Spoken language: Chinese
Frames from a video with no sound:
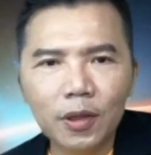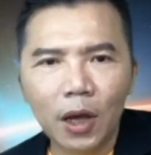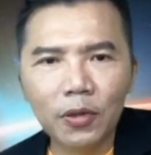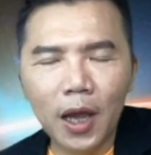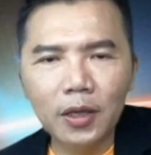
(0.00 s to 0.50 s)

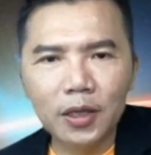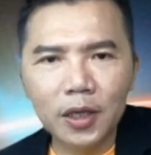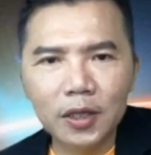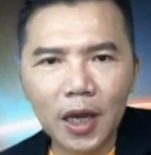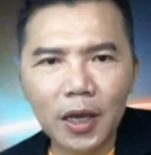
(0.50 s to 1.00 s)
然后它已
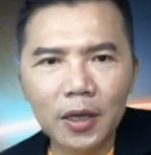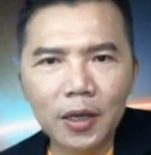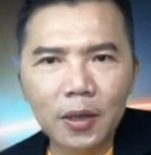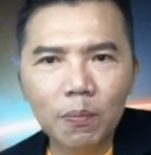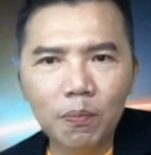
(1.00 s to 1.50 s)
经在
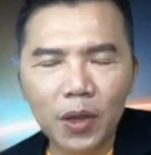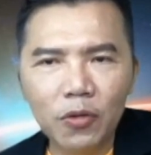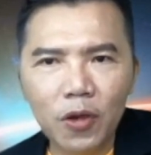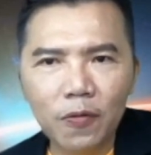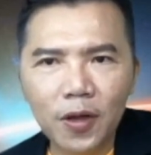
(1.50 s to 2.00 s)

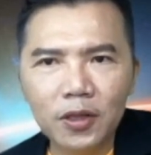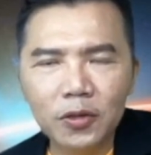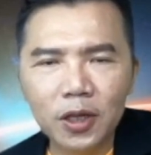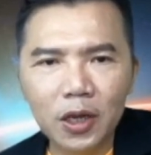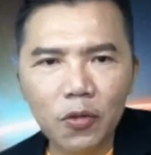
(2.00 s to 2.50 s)
本月份，就
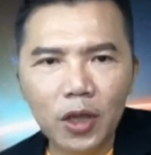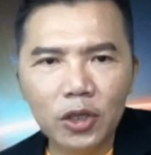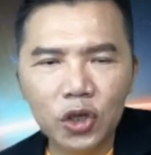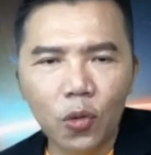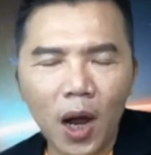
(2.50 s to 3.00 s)
是六月
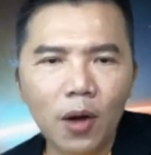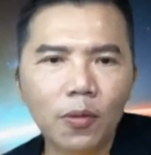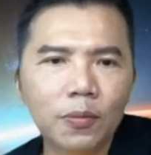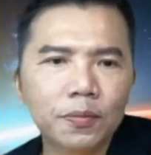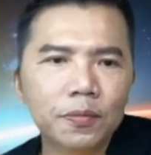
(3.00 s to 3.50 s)
九
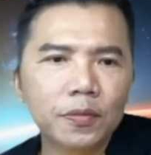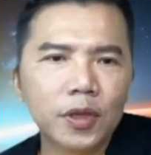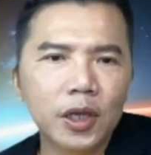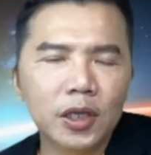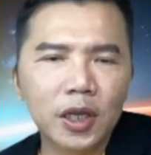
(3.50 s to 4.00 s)
号，
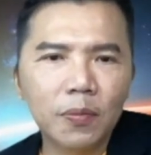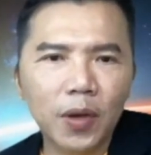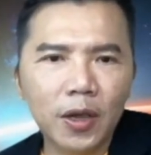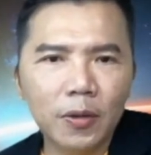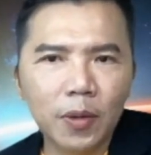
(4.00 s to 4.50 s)
已经
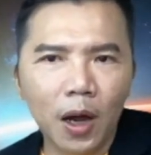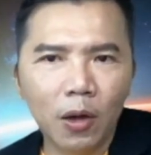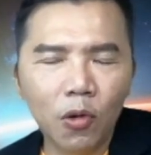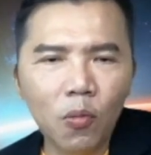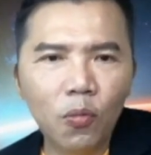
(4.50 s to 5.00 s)
被啊
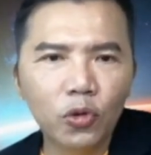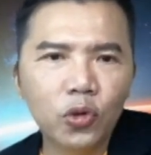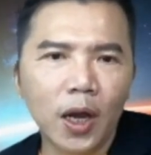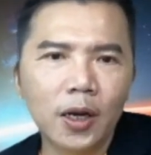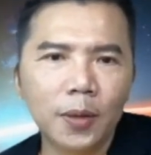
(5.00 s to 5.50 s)
公布出
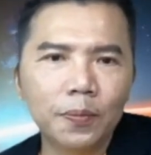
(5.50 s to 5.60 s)
来了，